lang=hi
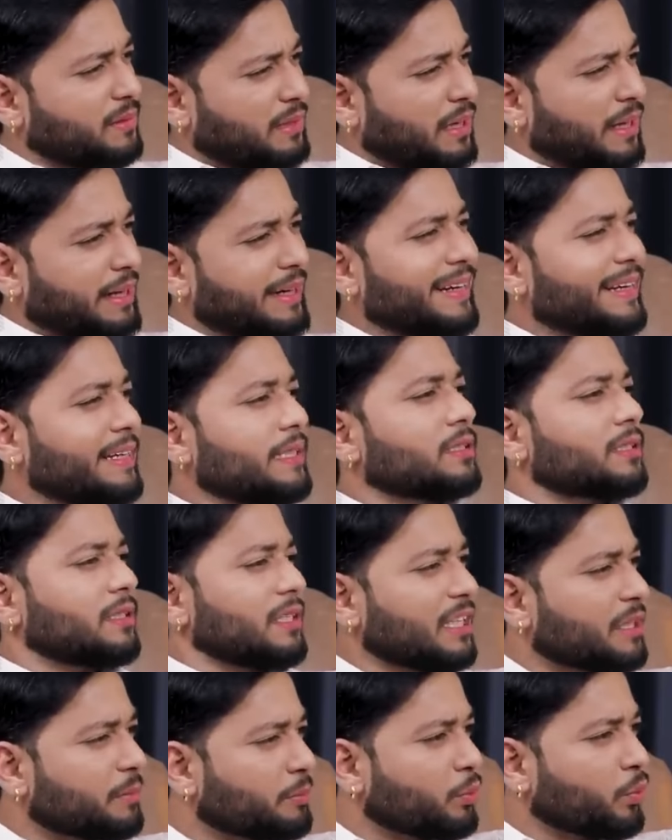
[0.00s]
लकड़ी की
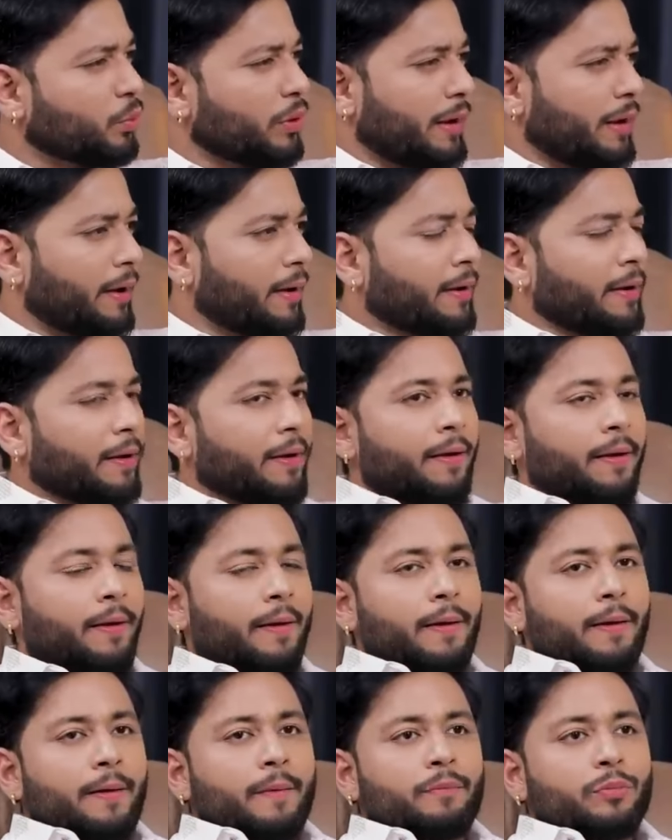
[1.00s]
सीख पूरी
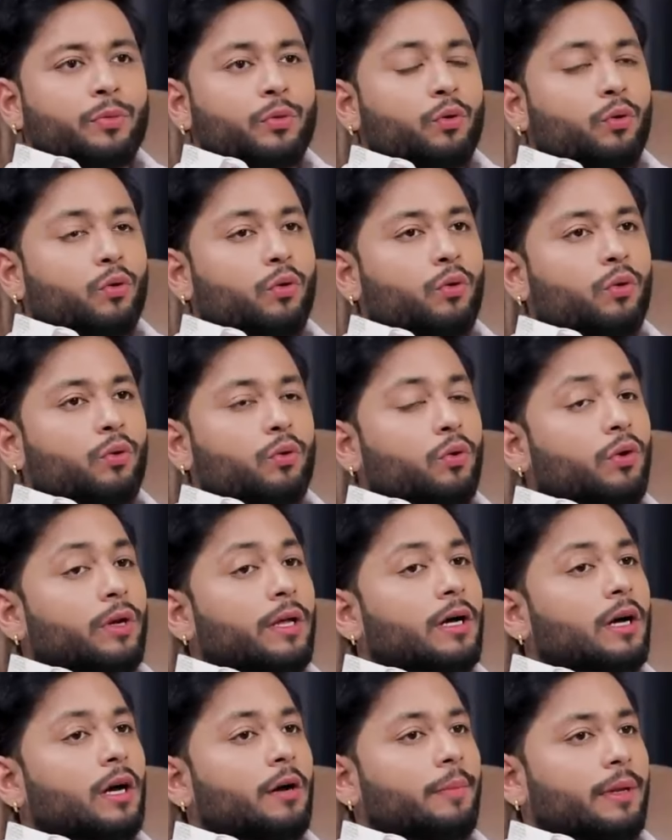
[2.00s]
तो
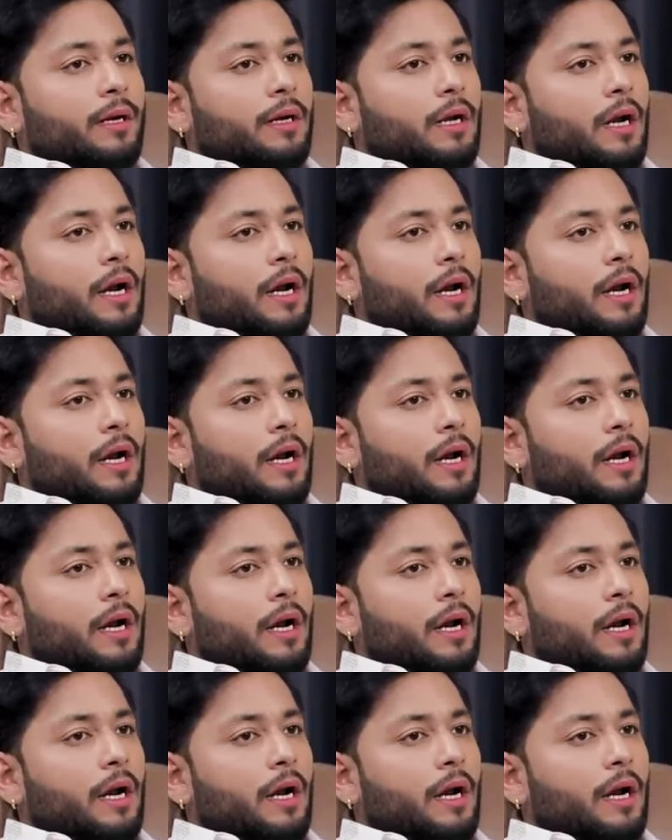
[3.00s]
उन्होंने कहा मेरे